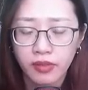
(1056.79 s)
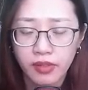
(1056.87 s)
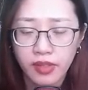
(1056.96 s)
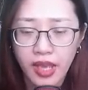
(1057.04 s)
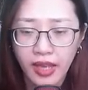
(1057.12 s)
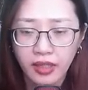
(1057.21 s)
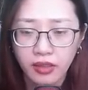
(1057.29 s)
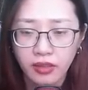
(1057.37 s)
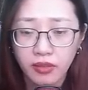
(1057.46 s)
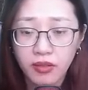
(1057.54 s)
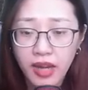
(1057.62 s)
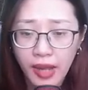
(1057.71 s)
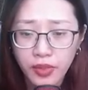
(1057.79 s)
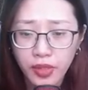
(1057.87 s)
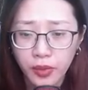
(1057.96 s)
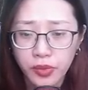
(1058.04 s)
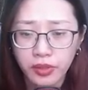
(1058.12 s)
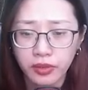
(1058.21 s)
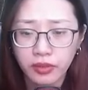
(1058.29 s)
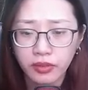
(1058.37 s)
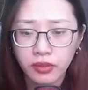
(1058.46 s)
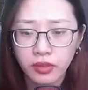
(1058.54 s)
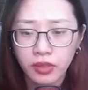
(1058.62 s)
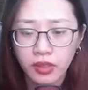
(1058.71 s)
Dạ, lão hiệu trưởng.
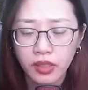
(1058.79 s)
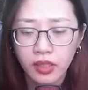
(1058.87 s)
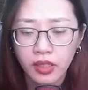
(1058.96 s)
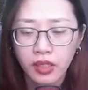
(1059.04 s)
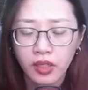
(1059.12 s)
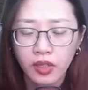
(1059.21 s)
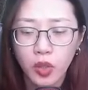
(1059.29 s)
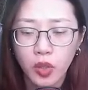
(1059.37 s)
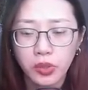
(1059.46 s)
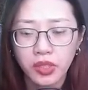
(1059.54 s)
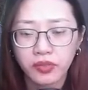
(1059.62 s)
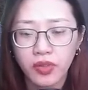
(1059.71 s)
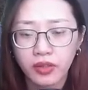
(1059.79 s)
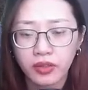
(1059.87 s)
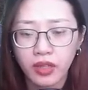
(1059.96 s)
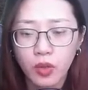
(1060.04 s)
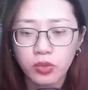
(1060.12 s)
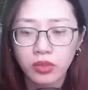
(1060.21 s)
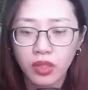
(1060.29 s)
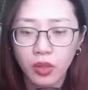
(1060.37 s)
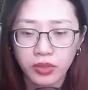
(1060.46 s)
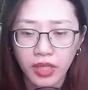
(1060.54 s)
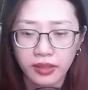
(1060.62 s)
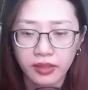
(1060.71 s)
Hồ Nhược Vân khóc
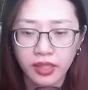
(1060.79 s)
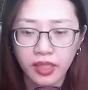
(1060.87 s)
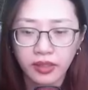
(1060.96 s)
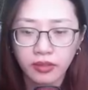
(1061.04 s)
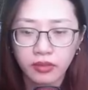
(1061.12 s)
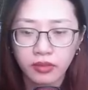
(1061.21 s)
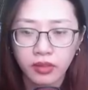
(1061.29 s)
không thành tiếng.